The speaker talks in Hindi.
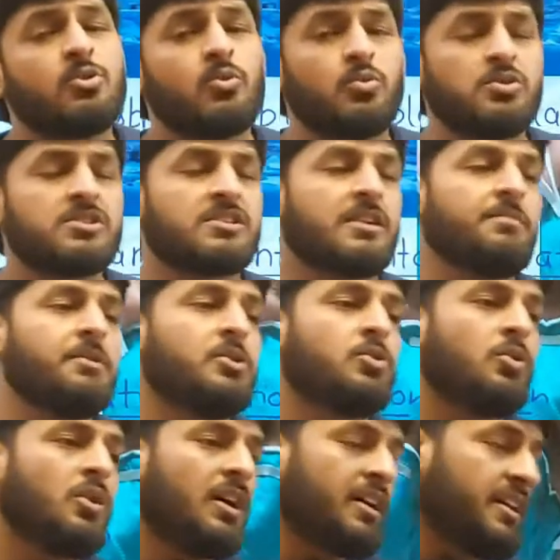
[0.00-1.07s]
है तो उस कमी
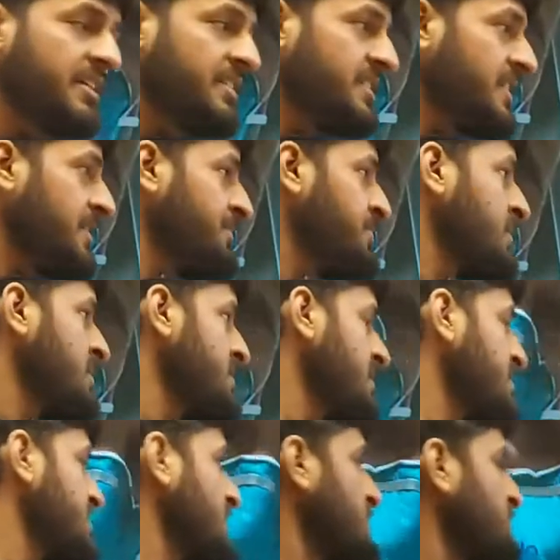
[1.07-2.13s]
को अगर ये
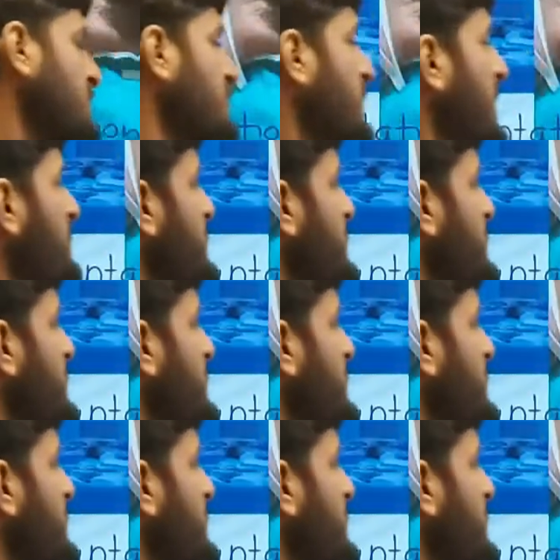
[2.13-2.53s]
सक्सेसफुल